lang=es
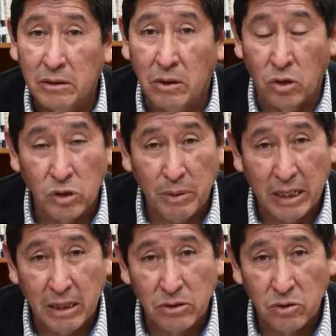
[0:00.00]
los
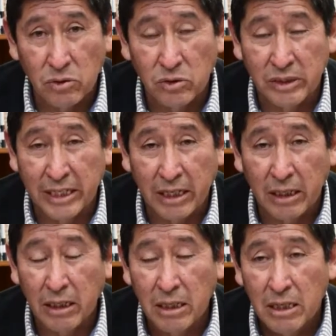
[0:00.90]
palacios
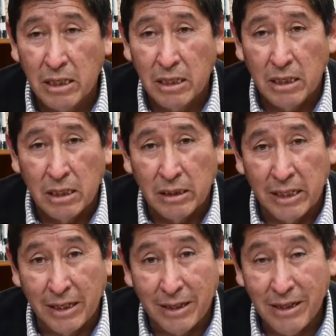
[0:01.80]
de,
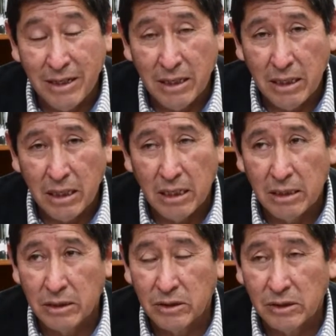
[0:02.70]
del
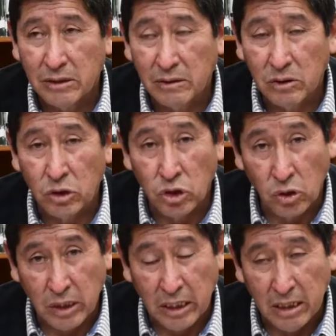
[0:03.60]
Inca
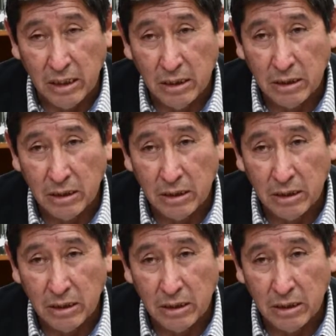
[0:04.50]
Roca,